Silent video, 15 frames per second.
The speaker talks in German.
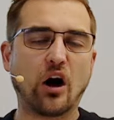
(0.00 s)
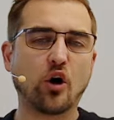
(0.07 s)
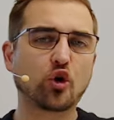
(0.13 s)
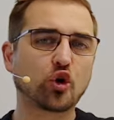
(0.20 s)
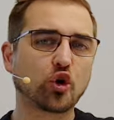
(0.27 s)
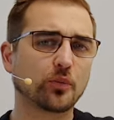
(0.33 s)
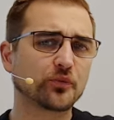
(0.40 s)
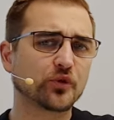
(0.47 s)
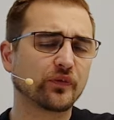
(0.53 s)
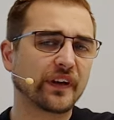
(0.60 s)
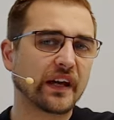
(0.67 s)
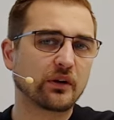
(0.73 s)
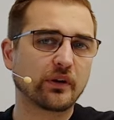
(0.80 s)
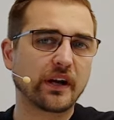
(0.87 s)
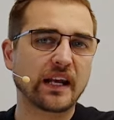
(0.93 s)
Auch
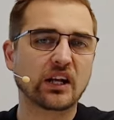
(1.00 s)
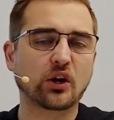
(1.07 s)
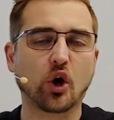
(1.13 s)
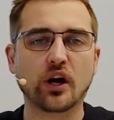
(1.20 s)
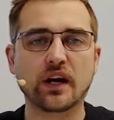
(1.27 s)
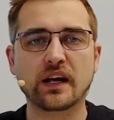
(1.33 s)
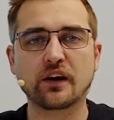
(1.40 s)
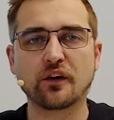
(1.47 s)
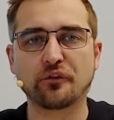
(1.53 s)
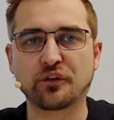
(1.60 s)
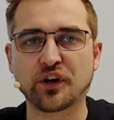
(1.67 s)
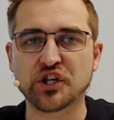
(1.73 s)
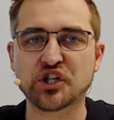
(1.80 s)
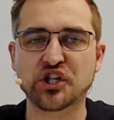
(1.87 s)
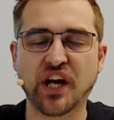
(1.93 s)
Kryptowährungen können
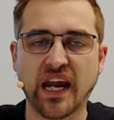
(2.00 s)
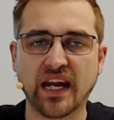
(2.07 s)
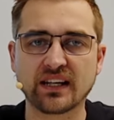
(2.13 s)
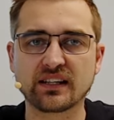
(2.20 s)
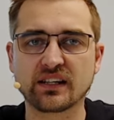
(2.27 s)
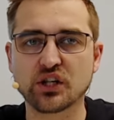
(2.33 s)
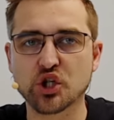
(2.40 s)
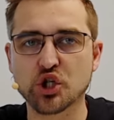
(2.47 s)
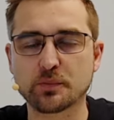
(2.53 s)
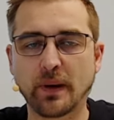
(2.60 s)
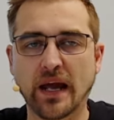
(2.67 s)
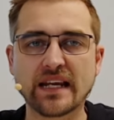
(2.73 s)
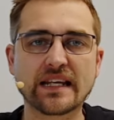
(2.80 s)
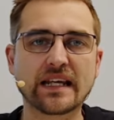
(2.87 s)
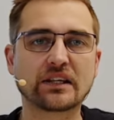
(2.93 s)
verschenkt,
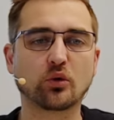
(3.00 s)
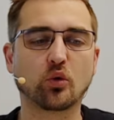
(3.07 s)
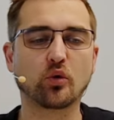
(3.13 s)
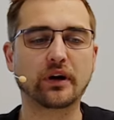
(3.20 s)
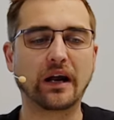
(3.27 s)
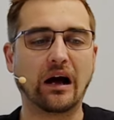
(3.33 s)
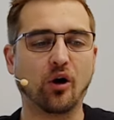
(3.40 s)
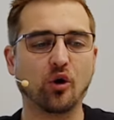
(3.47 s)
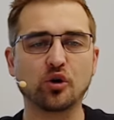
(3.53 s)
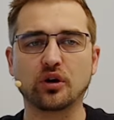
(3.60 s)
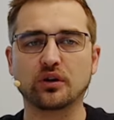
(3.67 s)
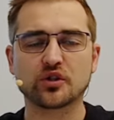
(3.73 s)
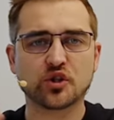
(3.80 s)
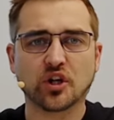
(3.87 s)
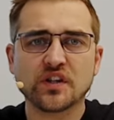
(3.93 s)
gespendet oder
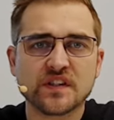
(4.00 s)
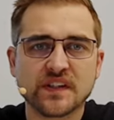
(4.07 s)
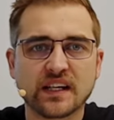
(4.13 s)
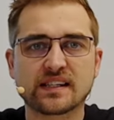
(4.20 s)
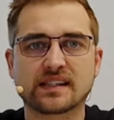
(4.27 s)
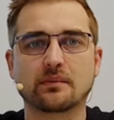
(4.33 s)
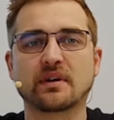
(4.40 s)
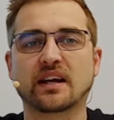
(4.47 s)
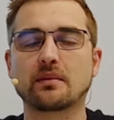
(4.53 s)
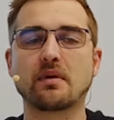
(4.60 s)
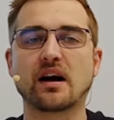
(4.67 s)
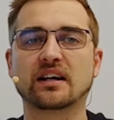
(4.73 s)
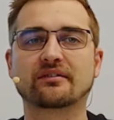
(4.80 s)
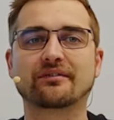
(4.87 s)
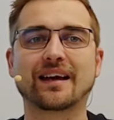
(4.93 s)
auch sonstiges damit
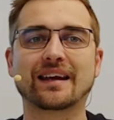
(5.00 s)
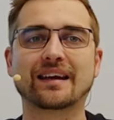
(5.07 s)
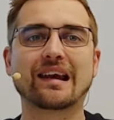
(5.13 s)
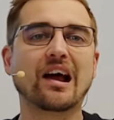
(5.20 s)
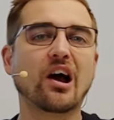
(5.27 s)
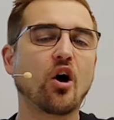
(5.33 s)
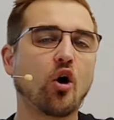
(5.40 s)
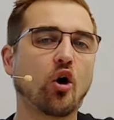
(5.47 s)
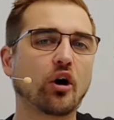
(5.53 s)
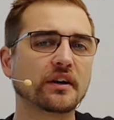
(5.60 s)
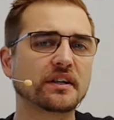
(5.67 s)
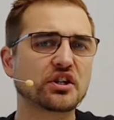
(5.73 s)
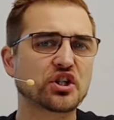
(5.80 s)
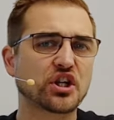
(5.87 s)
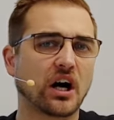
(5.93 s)
gemacht werden.
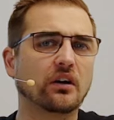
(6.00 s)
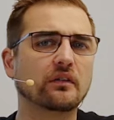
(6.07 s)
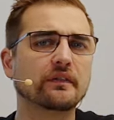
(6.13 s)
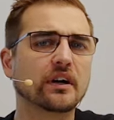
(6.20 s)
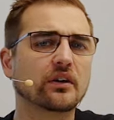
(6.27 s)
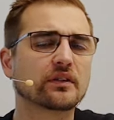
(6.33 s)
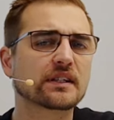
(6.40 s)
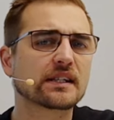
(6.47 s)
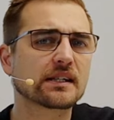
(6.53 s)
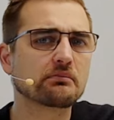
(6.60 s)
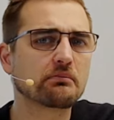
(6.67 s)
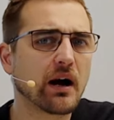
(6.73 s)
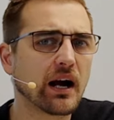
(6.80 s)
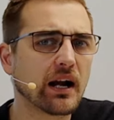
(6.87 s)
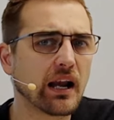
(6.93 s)
Heute schauen wir uns
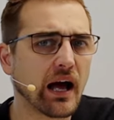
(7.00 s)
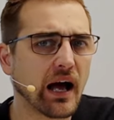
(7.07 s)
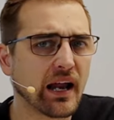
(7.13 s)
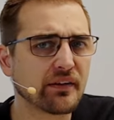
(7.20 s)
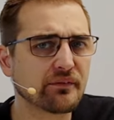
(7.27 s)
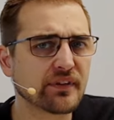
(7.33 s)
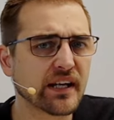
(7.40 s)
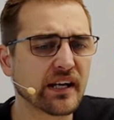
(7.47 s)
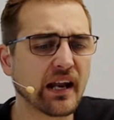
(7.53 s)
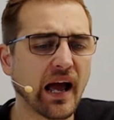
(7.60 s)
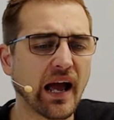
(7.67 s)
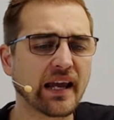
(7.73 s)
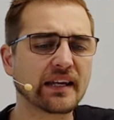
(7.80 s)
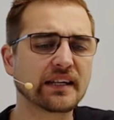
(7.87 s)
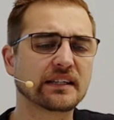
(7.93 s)
mal an, wie denn
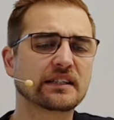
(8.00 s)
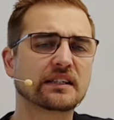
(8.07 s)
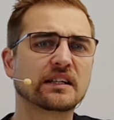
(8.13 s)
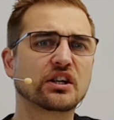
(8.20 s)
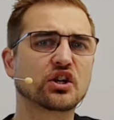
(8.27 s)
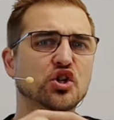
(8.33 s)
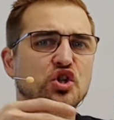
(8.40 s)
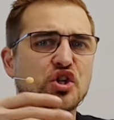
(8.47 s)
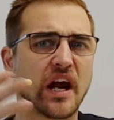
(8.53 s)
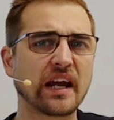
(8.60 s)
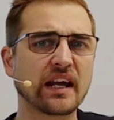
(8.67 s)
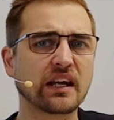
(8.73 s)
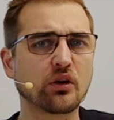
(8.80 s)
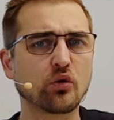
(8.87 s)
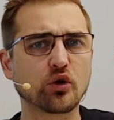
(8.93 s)
eigentlich die
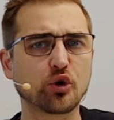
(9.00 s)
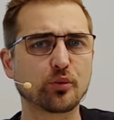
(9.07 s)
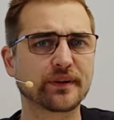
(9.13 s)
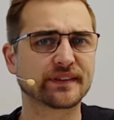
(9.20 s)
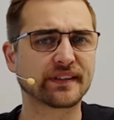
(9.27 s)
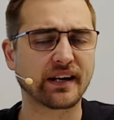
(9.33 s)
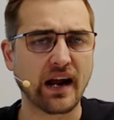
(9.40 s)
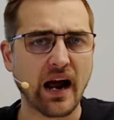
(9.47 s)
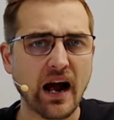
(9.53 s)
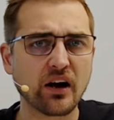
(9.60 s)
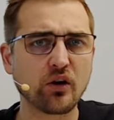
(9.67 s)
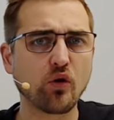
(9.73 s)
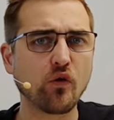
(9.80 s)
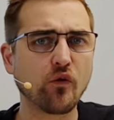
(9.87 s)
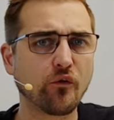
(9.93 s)
Geschenke oder
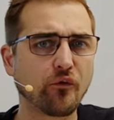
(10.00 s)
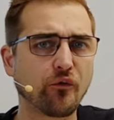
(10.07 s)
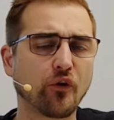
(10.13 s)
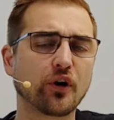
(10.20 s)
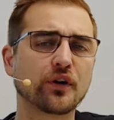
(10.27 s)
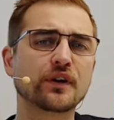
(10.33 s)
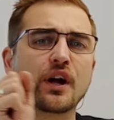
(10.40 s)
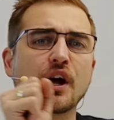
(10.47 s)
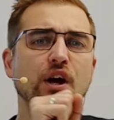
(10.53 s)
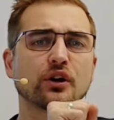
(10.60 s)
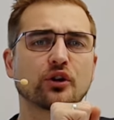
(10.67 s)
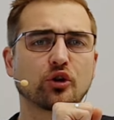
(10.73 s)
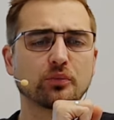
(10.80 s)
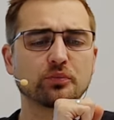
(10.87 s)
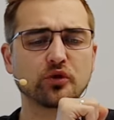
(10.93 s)
Übertragung von
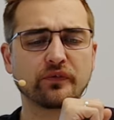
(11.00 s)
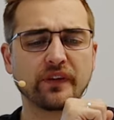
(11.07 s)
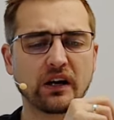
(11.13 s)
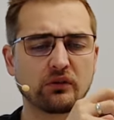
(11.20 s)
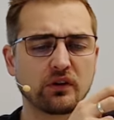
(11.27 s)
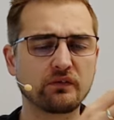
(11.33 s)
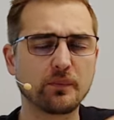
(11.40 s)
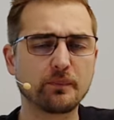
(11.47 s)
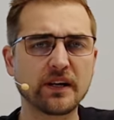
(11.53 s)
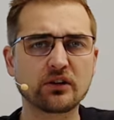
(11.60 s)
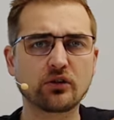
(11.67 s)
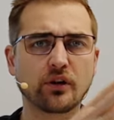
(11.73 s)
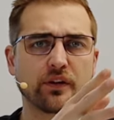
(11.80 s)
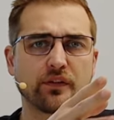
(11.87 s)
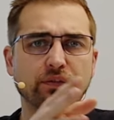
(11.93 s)
Kryptowährungen wie
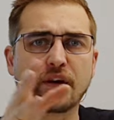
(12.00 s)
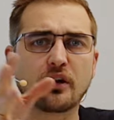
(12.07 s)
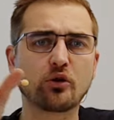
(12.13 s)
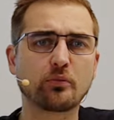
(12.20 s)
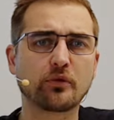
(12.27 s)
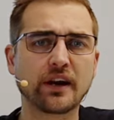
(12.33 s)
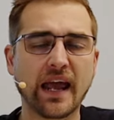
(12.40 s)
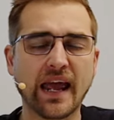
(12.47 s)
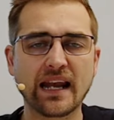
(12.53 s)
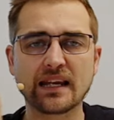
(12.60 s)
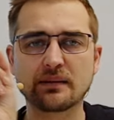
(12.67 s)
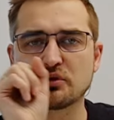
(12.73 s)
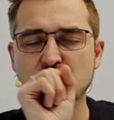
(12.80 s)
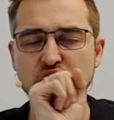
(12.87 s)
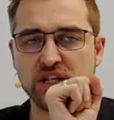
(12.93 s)
Bitcoin, Ethereum und
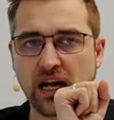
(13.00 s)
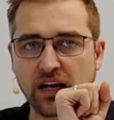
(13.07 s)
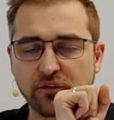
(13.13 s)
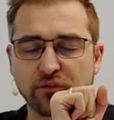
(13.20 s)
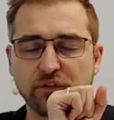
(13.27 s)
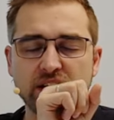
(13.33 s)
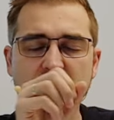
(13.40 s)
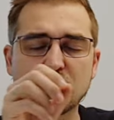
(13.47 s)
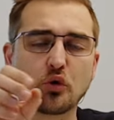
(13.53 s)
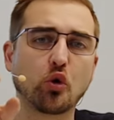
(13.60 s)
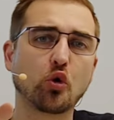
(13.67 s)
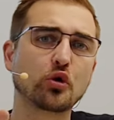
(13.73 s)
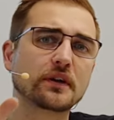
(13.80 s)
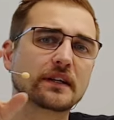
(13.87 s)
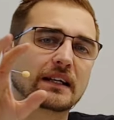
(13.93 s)
ähnlichem stattfindet
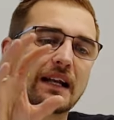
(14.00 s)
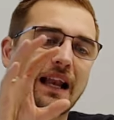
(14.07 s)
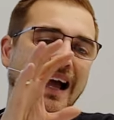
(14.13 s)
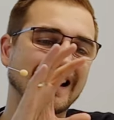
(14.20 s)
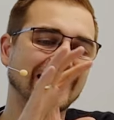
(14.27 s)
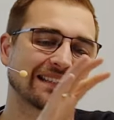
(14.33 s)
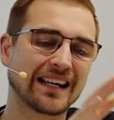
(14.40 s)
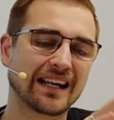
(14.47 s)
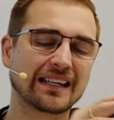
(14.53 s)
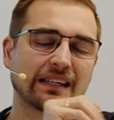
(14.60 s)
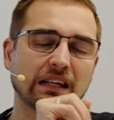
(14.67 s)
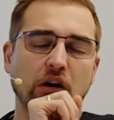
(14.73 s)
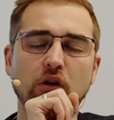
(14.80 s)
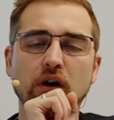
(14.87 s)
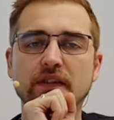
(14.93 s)
und
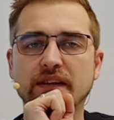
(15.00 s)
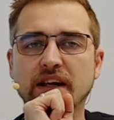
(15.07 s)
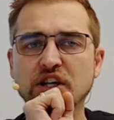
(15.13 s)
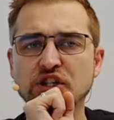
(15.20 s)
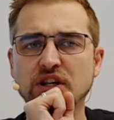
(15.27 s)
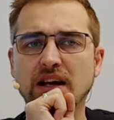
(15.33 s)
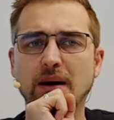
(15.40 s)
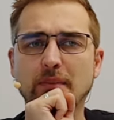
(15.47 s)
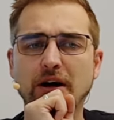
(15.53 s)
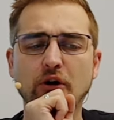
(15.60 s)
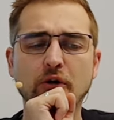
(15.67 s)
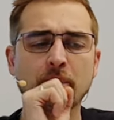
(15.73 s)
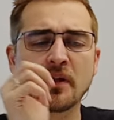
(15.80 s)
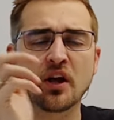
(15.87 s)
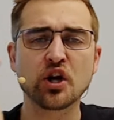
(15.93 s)
gleichzeitig auch an der Stelle aber
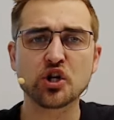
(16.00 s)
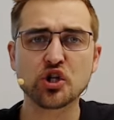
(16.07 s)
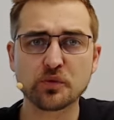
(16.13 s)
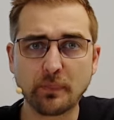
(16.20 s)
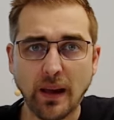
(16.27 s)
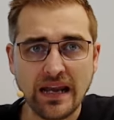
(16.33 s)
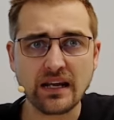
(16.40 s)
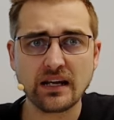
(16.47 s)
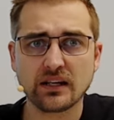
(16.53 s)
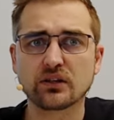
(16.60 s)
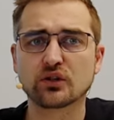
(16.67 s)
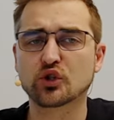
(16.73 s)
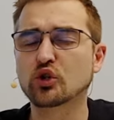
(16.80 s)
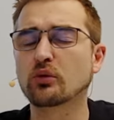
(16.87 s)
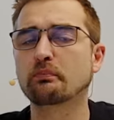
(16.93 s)
auch
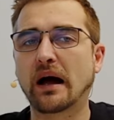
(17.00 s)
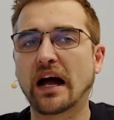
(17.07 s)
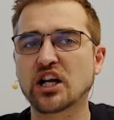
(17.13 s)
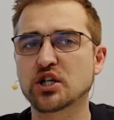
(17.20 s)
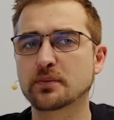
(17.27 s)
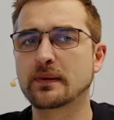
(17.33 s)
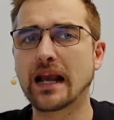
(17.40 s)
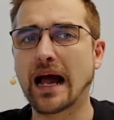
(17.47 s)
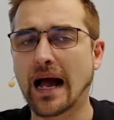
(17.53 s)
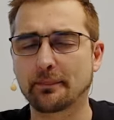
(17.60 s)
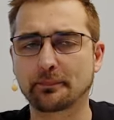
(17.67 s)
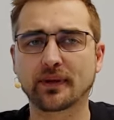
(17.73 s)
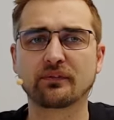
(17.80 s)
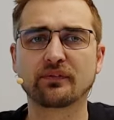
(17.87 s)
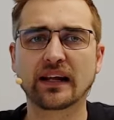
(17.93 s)
Spenden zum Beispiel
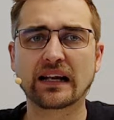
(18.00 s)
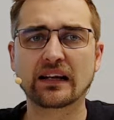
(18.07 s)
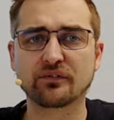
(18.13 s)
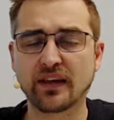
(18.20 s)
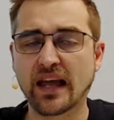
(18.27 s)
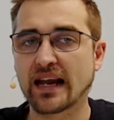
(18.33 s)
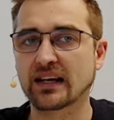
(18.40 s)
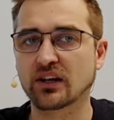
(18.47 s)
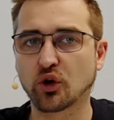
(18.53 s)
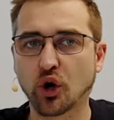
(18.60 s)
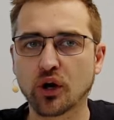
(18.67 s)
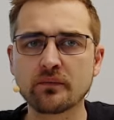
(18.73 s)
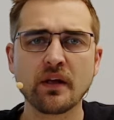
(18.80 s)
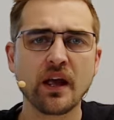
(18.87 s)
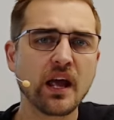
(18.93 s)
abgewickelt werden
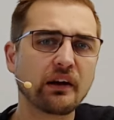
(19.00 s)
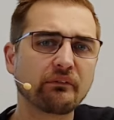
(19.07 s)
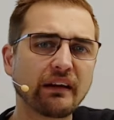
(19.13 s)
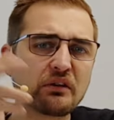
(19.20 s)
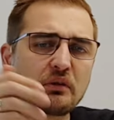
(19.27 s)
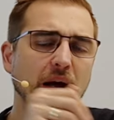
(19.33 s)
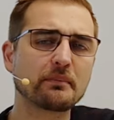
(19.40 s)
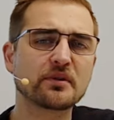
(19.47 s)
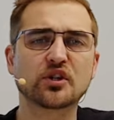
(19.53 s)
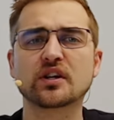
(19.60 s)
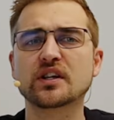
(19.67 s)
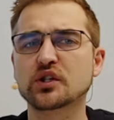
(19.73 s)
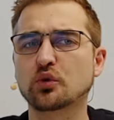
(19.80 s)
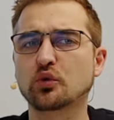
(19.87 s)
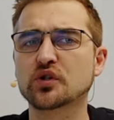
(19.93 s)
können, wenn du ein
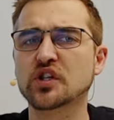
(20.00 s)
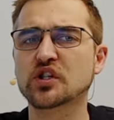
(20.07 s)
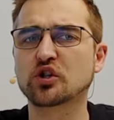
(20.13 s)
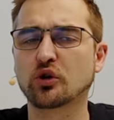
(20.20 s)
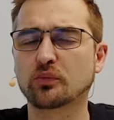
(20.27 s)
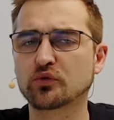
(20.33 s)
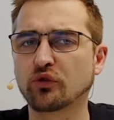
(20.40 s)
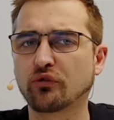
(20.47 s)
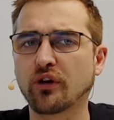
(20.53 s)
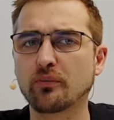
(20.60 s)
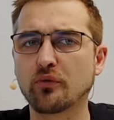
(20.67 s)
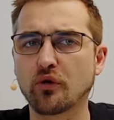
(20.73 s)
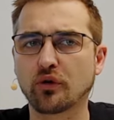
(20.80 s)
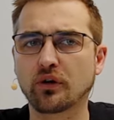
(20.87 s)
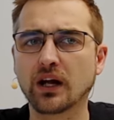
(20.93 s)
besonders großes
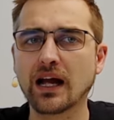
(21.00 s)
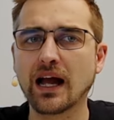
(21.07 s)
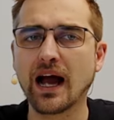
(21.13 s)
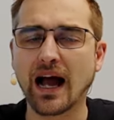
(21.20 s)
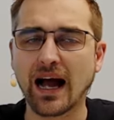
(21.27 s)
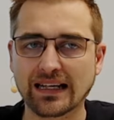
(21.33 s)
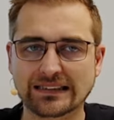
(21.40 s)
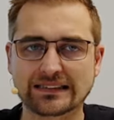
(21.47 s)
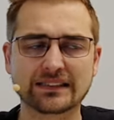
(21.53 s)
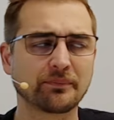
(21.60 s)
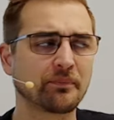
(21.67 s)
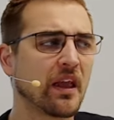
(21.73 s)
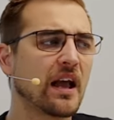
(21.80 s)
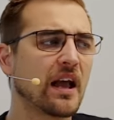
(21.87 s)
Kryptovermögen hast.